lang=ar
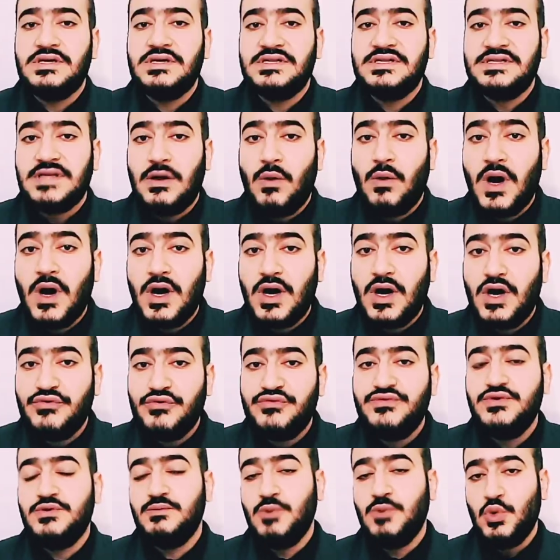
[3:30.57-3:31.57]
توقف
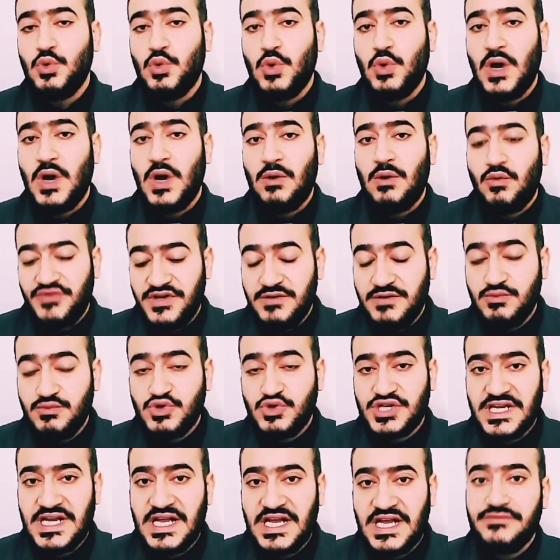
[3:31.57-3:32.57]
نموه أو في
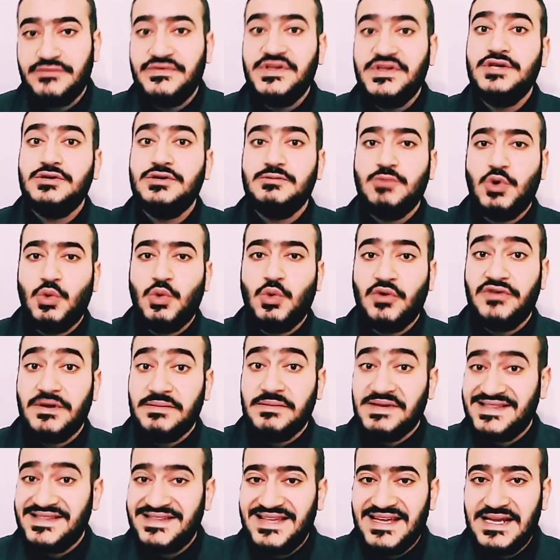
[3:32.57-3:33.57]
مشكلة في نموه
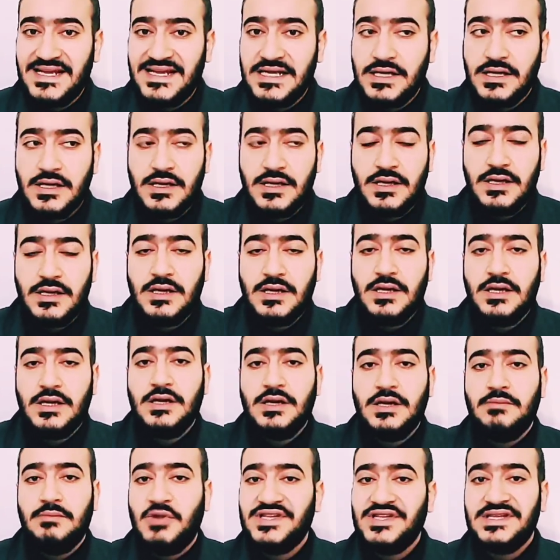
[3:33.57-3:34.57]
فبالتالي
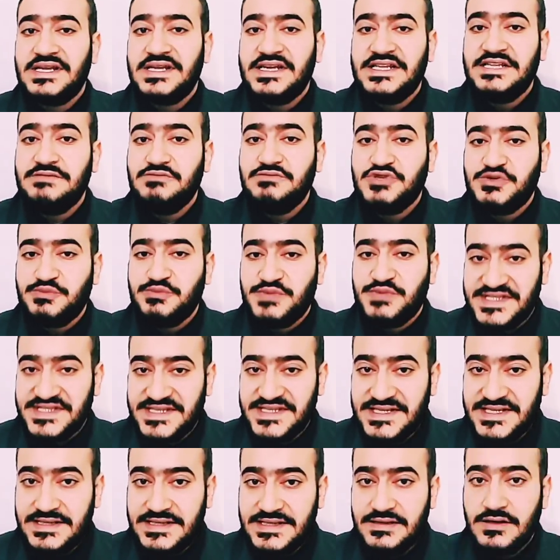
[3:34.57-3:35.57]
مية الجنين مش
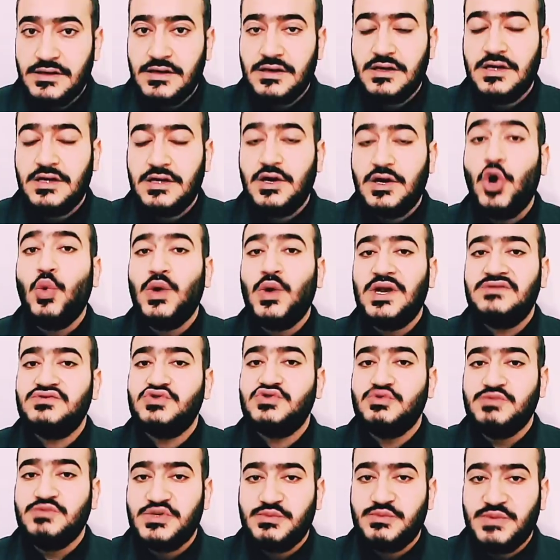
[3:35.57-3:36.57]
بتزيد هو نفسه
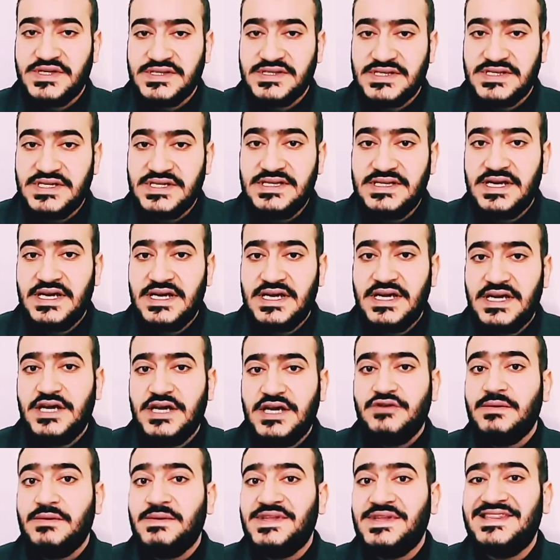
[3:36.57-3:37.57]
مش بيزيد
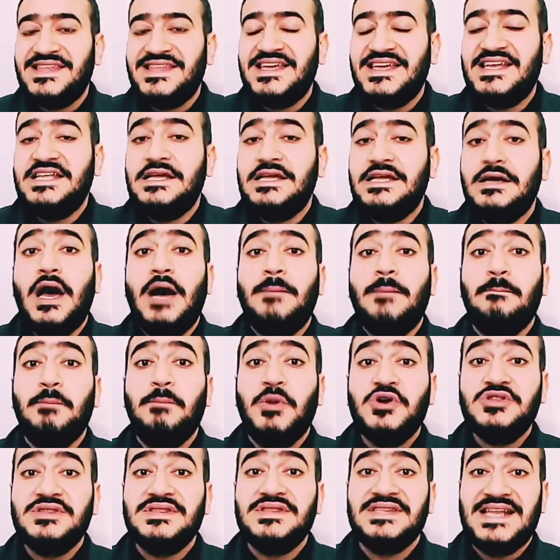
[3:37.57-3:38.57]
فبالتالي
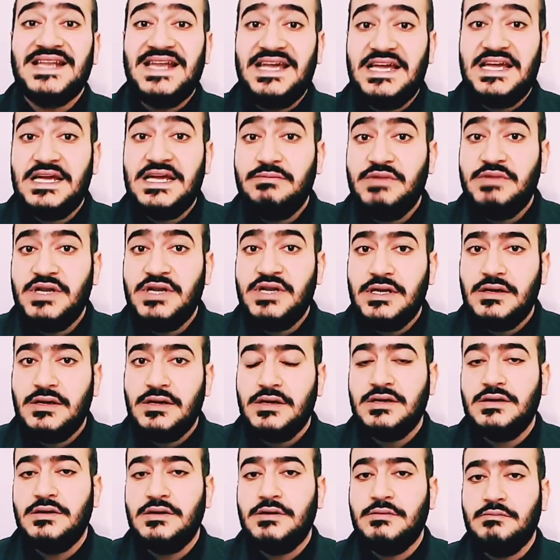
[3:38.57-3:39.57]
بطن الحامل
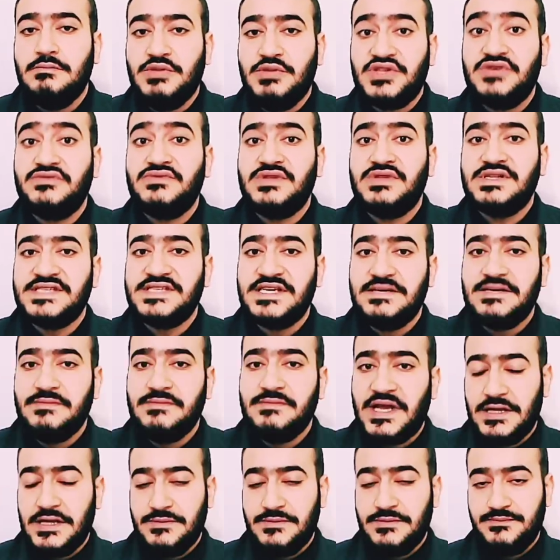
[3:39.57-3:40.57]
بتفضل زي ما
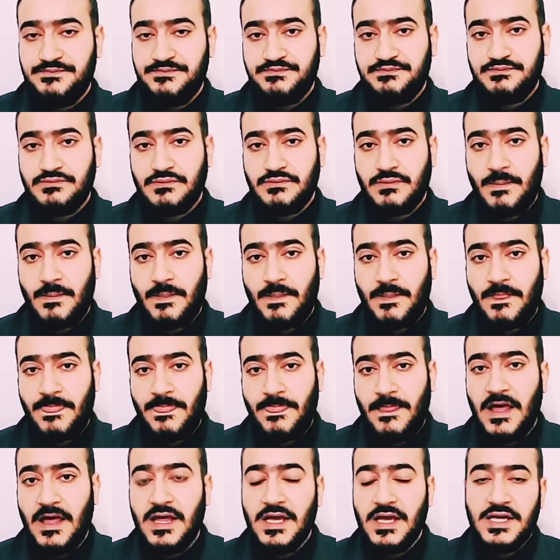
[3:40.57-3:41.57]
هي
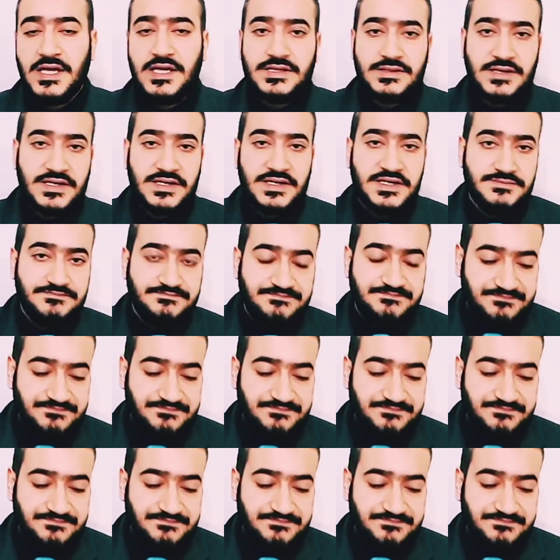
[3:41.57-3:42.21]
طيب